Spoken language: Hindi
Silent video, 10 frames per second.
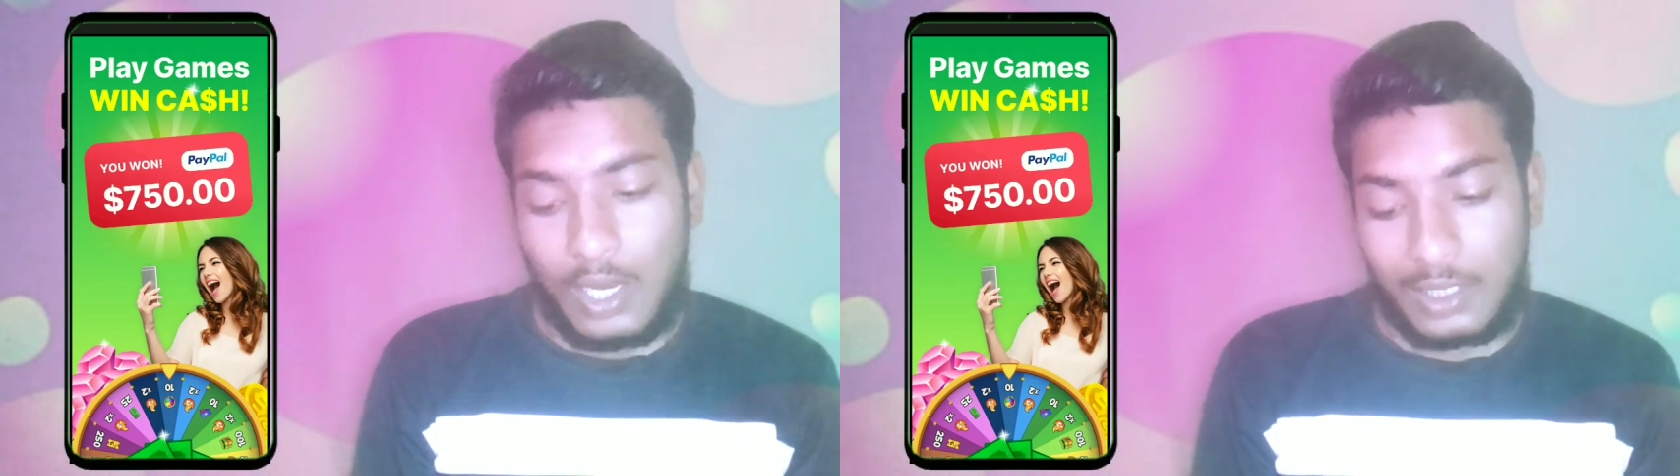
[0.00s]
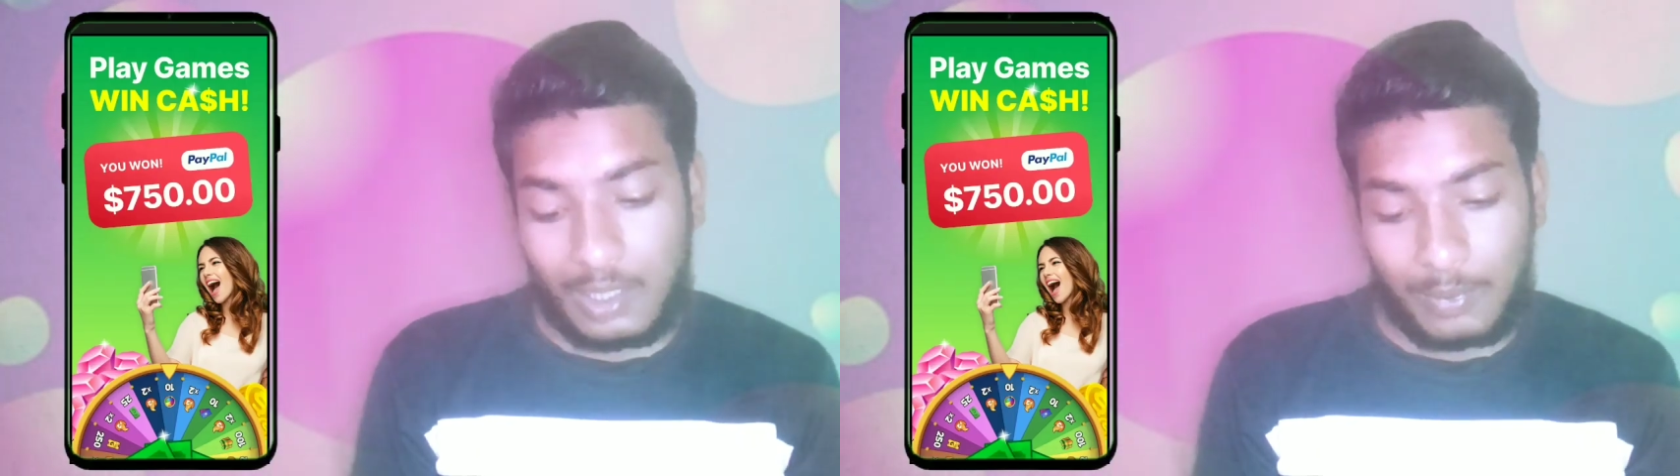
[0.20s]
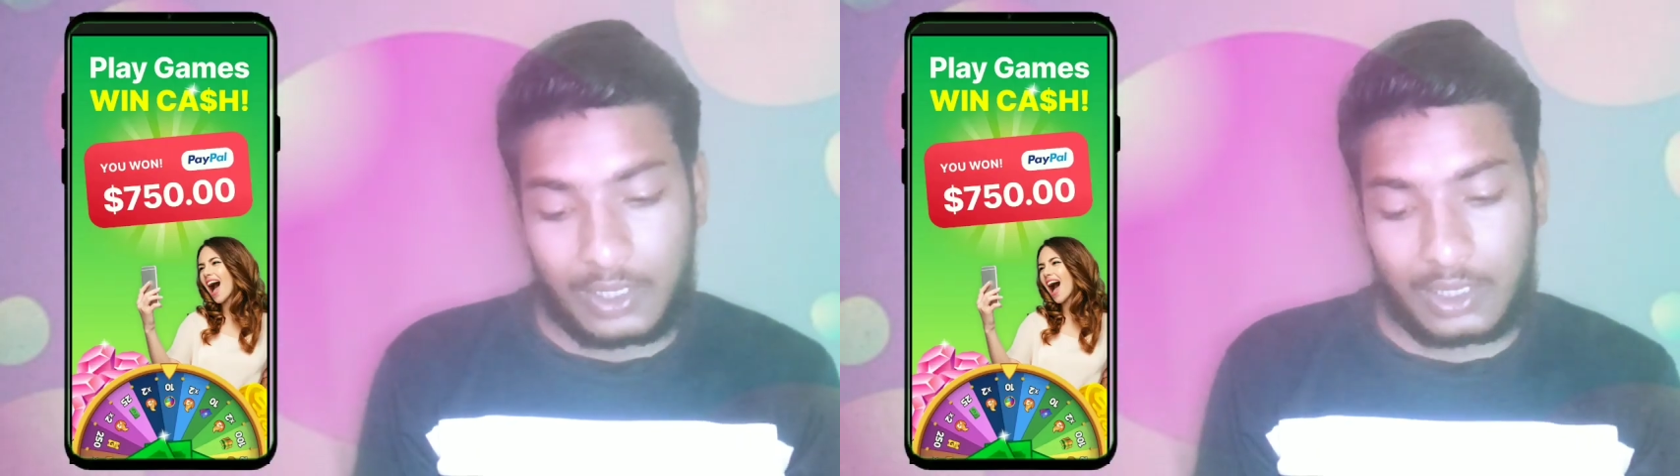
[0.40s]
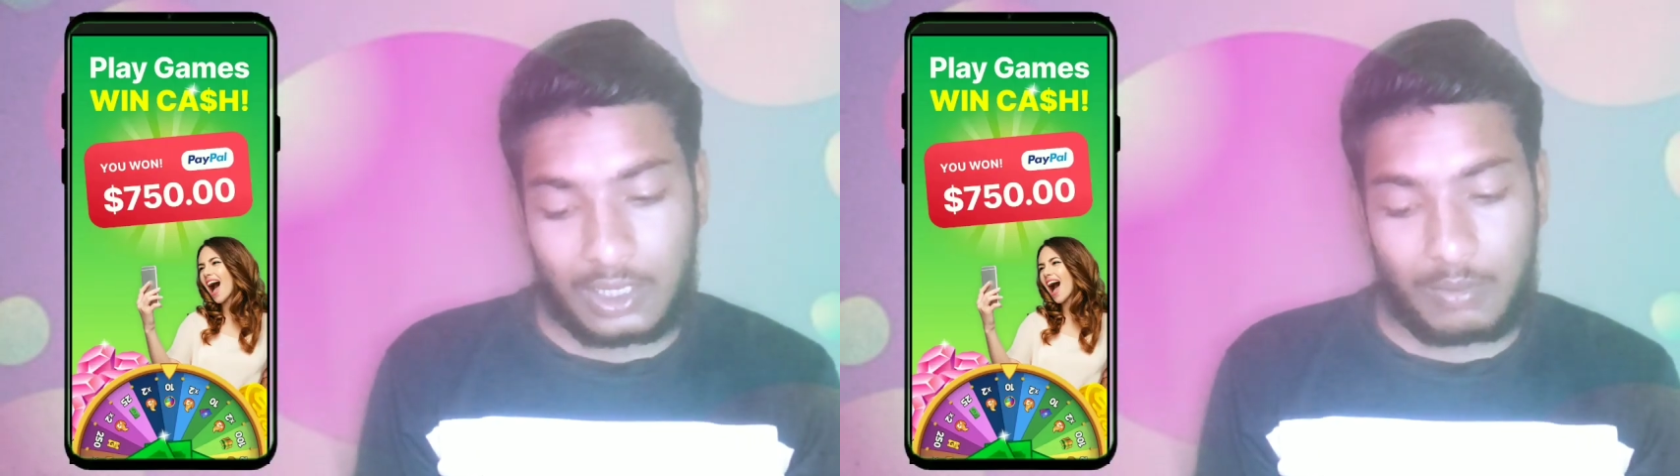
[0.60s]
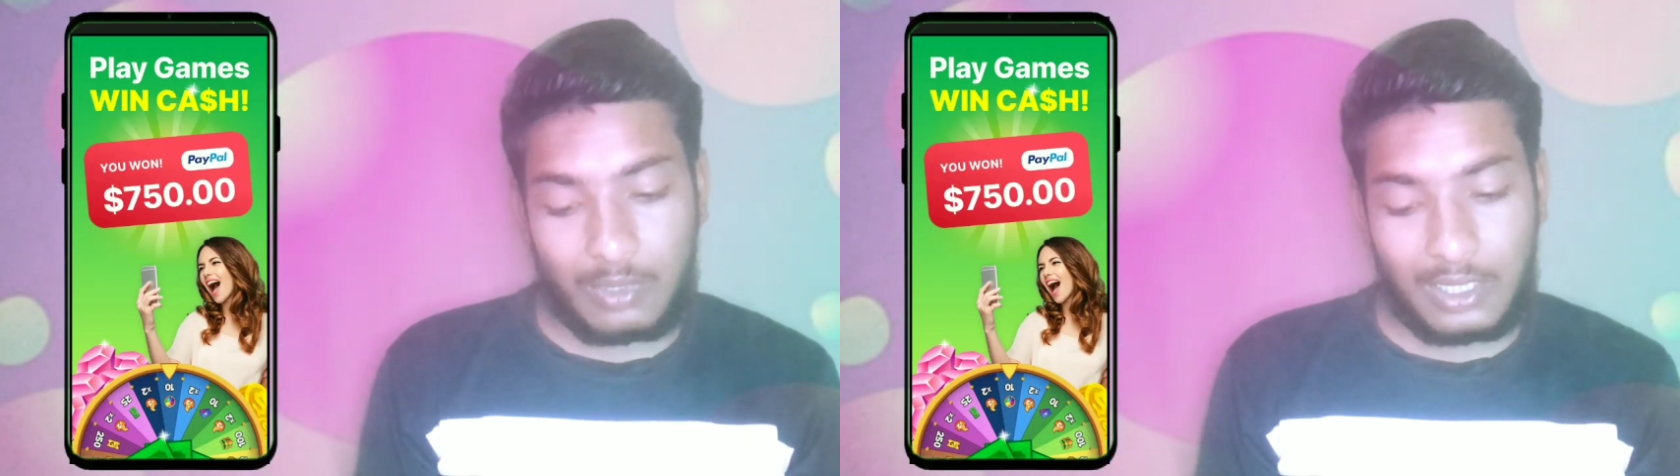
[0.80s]
इस
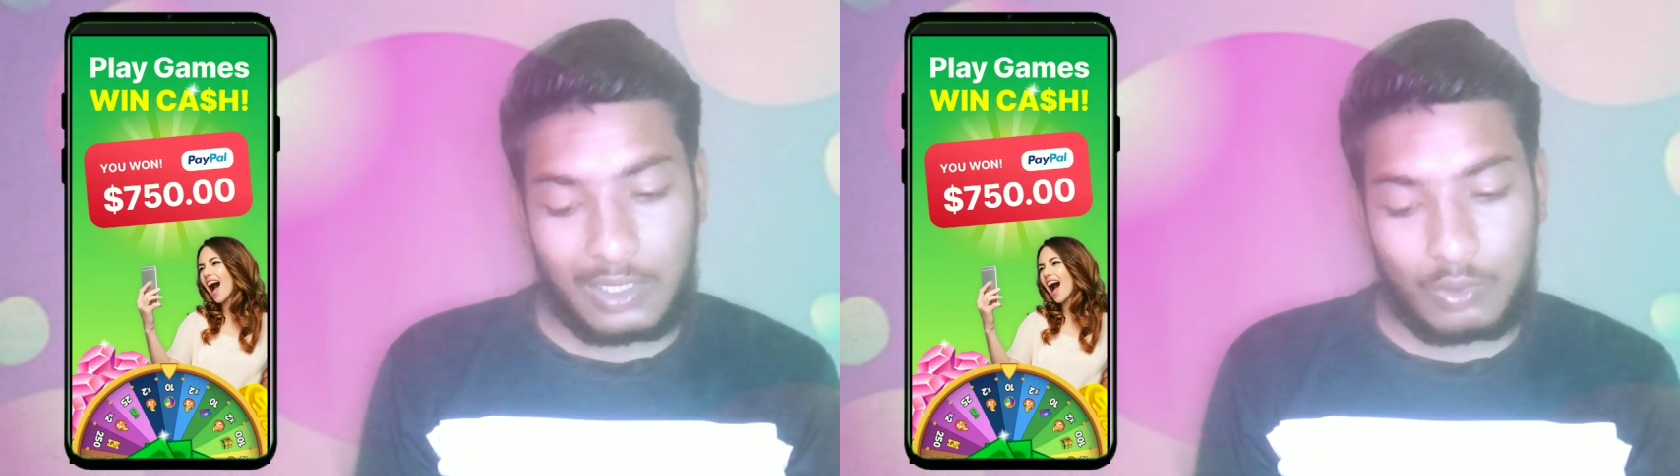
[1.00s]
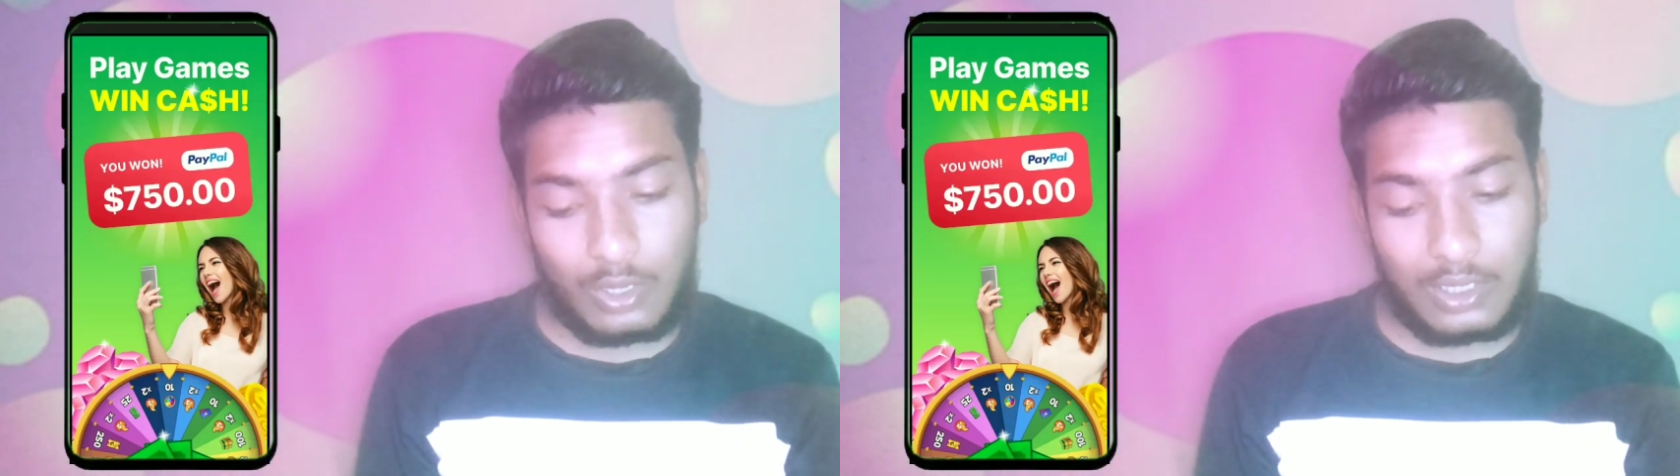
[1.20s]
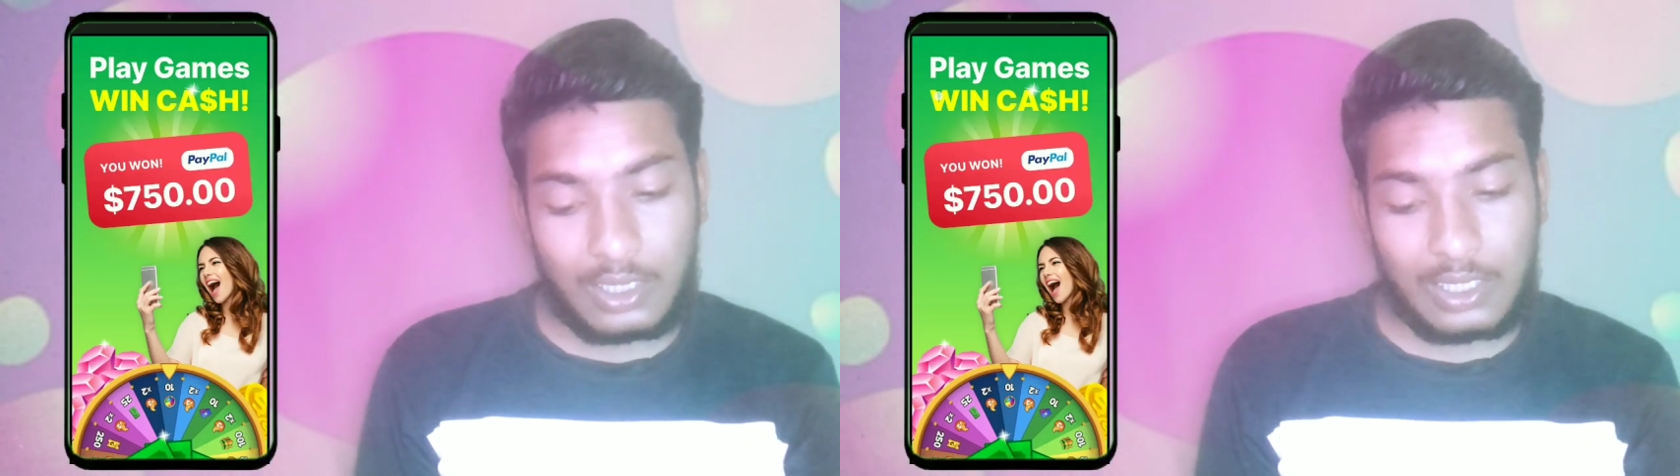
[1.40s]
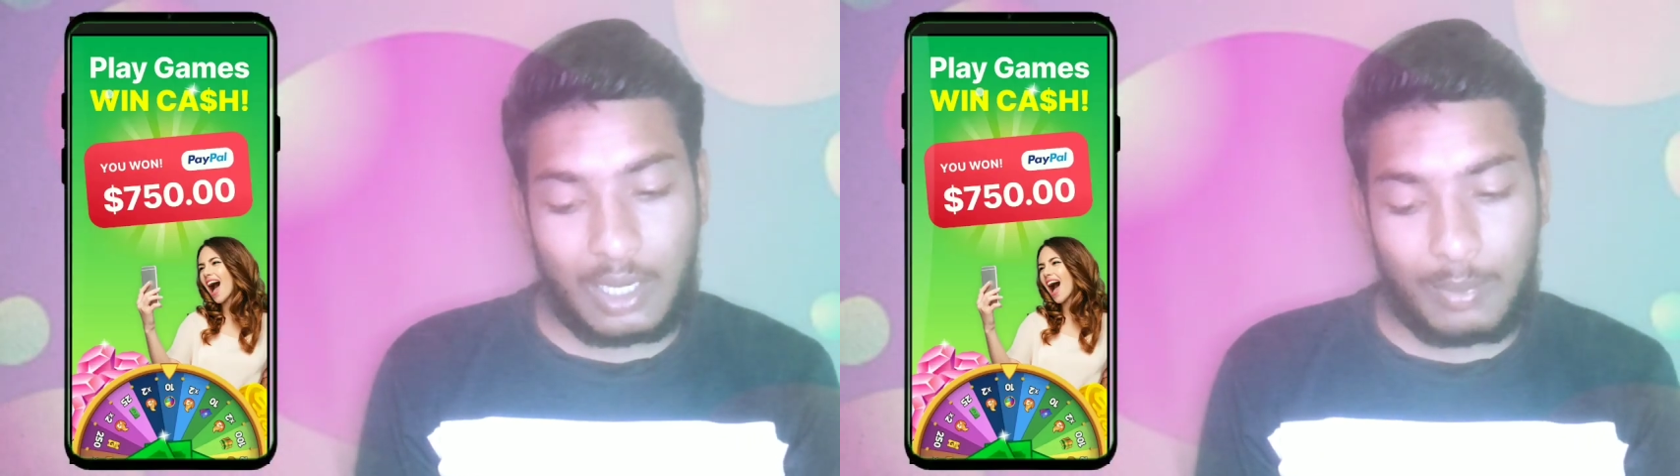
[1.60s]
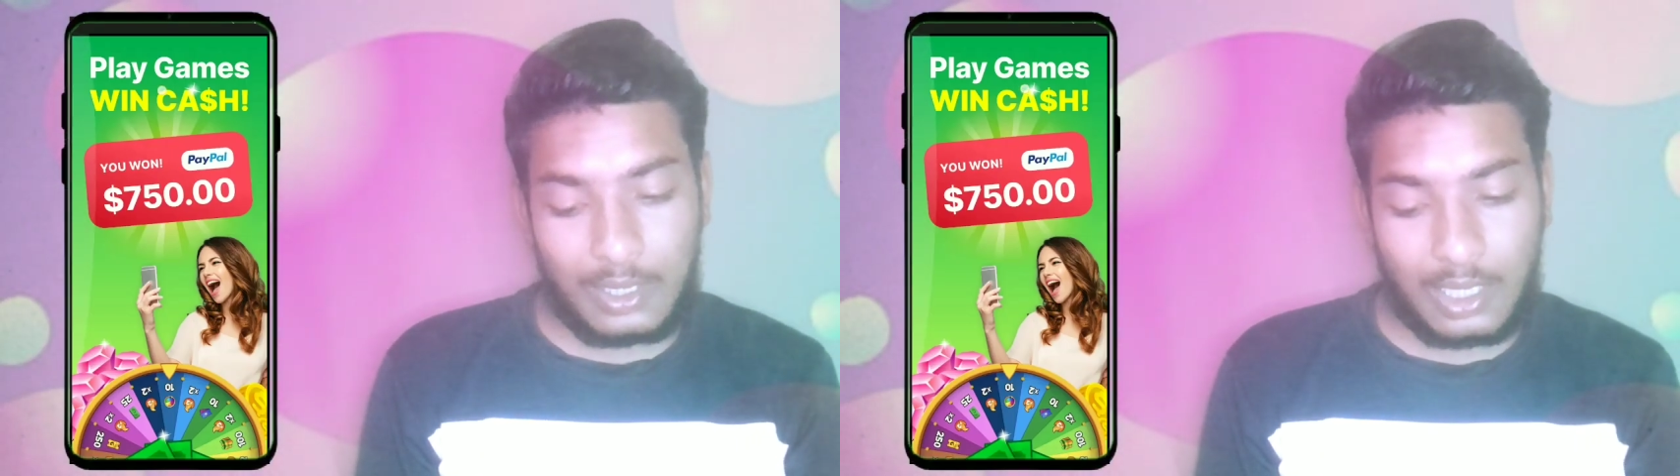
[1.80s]
एप्लीकेशन में है जो है देखिए
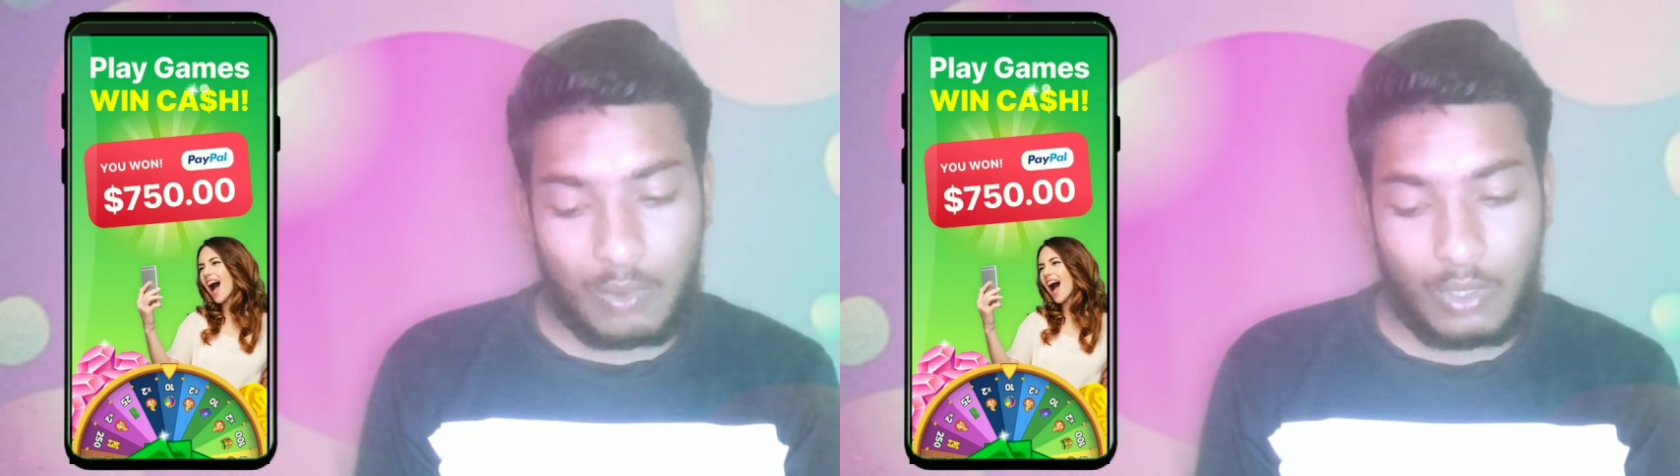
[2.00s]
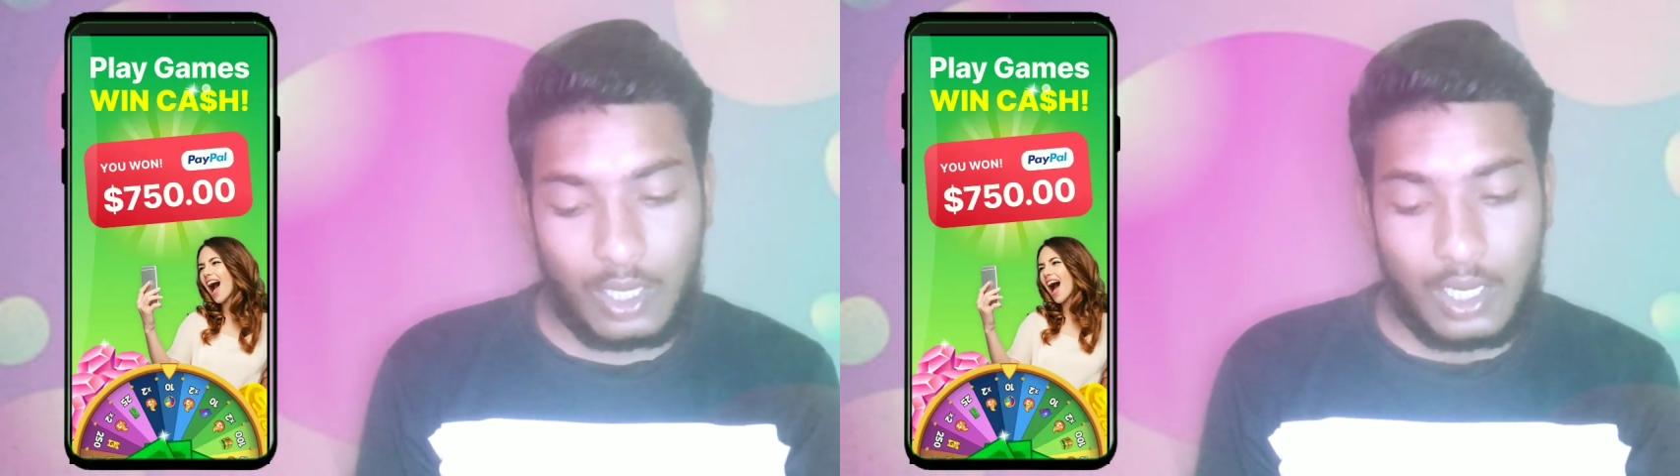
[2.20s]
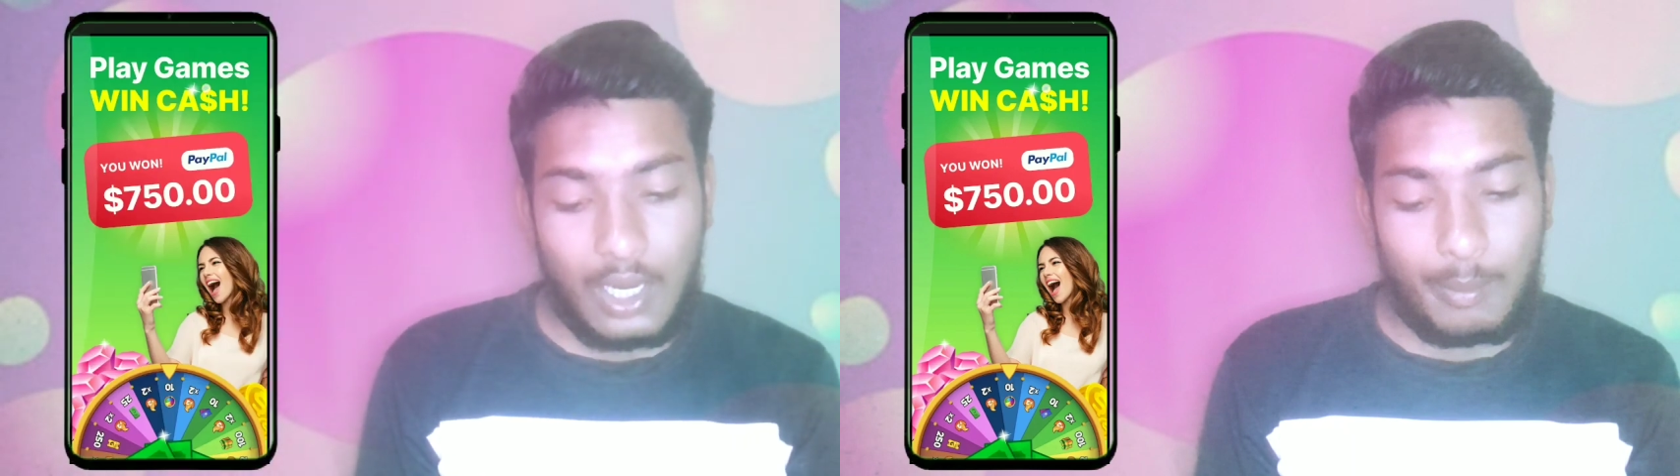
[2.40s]
यहाँ पे लिखा हुआ है